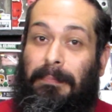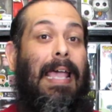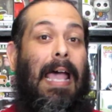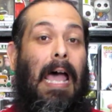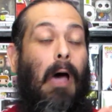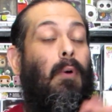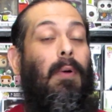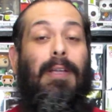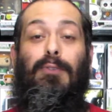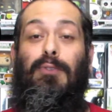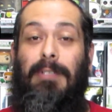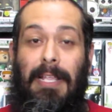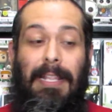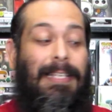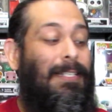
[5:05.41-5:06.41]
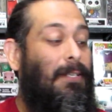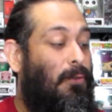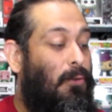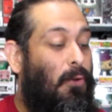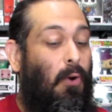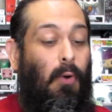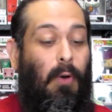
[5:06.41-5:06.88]
Y aunque
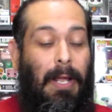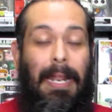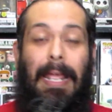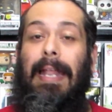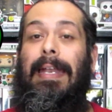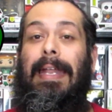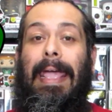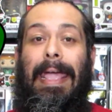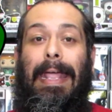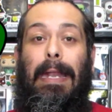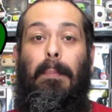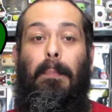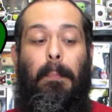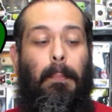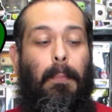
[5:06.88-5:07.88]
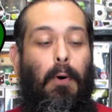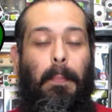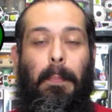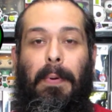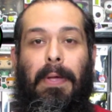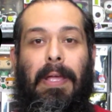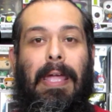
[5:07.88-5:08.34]
ustedes no lo crean, el
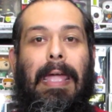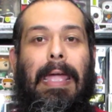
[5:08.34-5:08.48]
pop,